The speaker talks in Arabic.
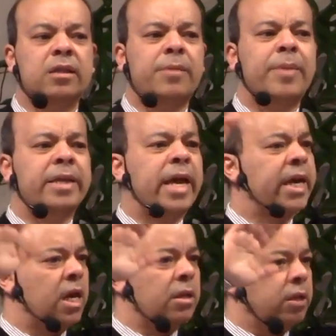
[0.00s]
سبعه ده
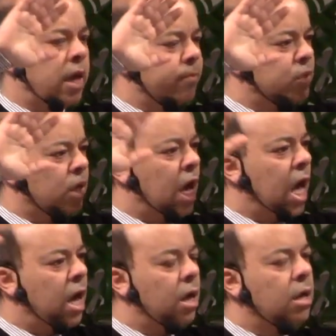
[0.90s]
كان يعني
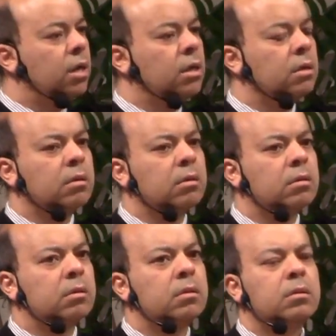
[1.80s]
بصراحه
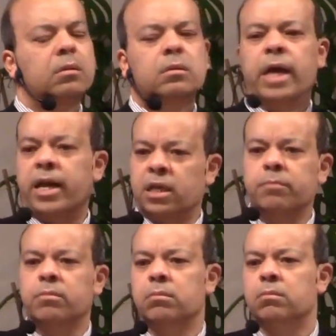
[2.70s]

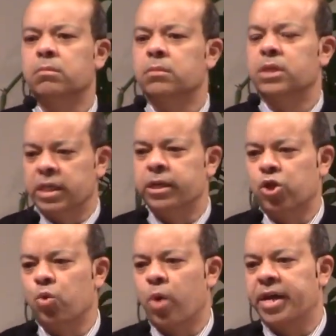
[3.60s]
تعليم تقيل
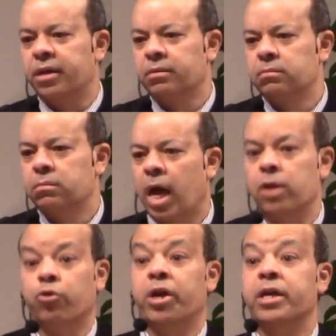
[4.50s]
شويه عن
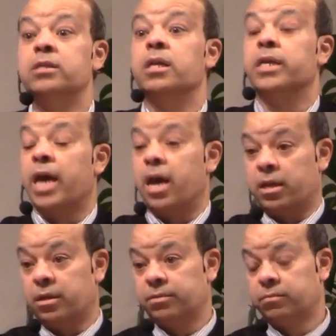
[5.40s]
رئيس
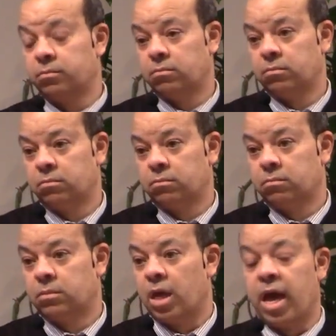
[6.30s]
الكهنه
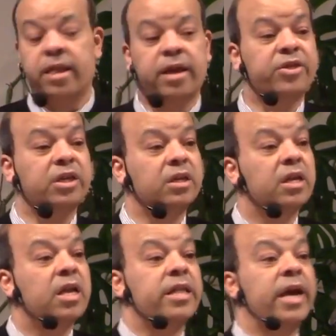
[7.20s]
الذي
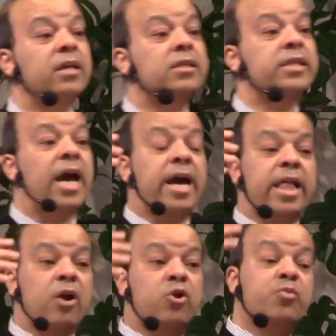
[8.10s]
ليس
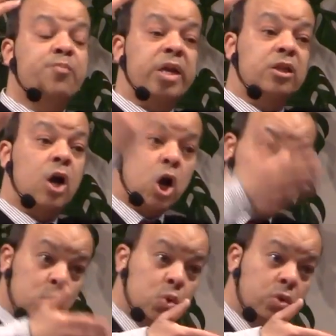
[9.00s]
على رتبه
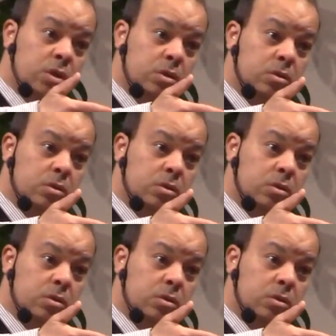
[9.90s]
هارون